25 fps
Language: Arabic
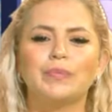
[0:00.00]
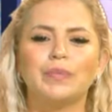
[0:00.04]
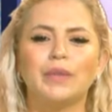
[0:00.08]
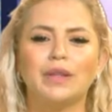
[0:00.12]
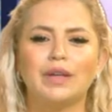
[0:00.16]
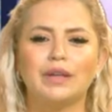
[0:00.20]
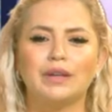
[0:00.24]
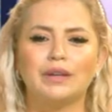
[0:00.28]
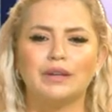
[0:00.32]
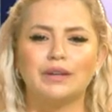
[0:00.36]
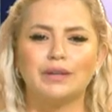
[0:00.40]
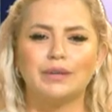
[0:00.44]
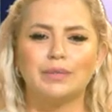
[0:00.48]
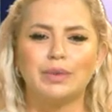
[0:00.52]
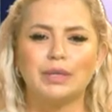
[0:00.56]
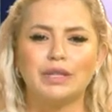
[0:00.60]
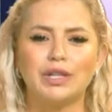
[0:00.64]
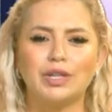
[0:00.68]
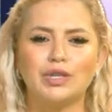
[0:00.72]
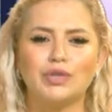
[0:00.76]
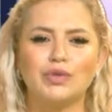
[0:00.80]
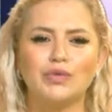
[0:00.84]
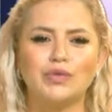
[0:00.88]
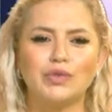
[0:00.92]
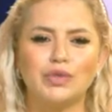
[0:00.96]
آه، بدنا
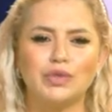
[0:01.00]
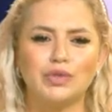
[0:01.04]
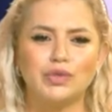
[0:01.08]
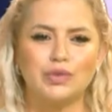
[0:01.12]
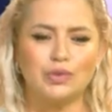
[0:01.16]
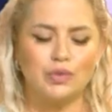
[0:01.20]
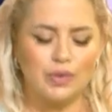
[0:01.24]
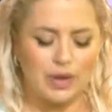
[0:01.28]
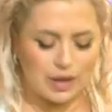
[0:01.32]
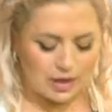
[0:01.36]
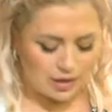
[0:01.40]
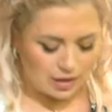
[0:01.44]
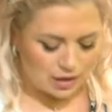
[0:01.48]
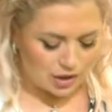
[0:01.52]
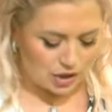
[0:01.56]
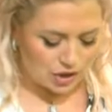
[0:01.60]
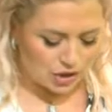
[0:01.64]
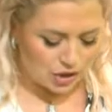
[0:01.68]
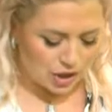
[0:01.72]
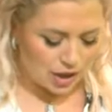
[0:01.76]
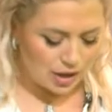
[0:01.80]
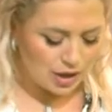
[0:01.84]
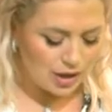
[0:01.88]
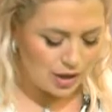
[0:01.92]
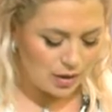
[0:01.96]
نشوف الصور
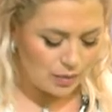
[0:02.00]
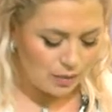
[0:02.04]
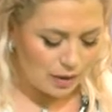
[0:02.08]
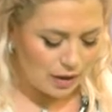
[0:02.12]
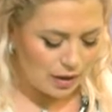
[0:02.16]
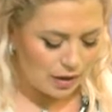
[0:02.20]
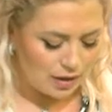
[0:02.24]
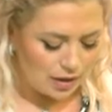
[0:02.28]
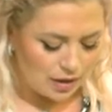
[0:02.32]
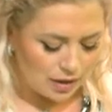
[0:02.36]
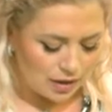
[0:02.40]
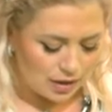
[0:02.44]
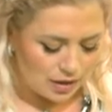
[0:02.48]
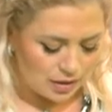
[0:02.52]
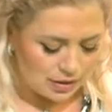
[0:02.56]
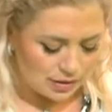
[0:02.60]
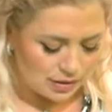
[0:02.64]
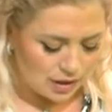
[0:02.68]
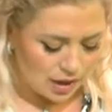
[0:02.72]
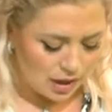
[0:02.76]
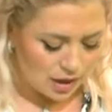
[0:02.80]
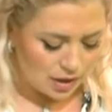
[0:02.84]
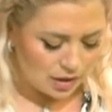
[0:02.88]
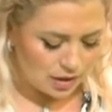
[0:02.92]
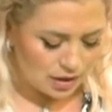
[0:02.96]
جريمه
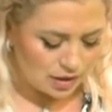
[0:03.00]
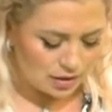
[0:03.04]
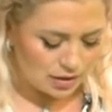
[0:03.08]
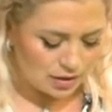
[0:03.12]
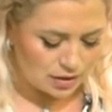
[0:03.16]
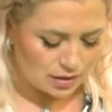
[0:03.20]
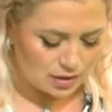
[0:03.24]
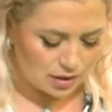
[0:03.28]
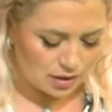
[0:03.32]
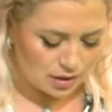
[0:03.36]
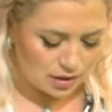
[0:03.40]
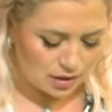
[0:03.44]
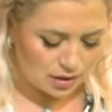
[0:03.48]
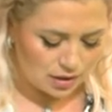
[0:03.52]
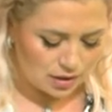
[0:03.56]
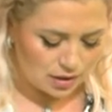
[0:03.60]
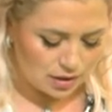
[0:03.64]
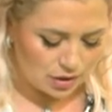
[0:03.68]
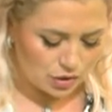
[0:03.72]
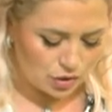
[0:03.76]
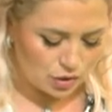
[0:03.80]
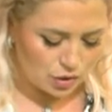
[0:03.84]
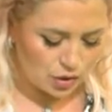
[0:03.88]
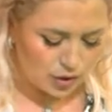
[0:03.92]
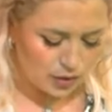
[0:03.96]
صارت آه،
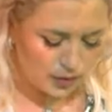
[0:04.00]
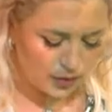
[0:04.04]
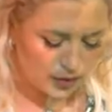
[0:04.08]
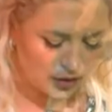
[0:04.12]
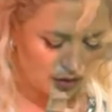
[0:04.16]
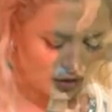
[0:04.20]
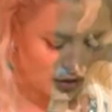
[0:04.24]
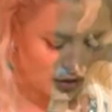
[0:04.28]
ارتكبت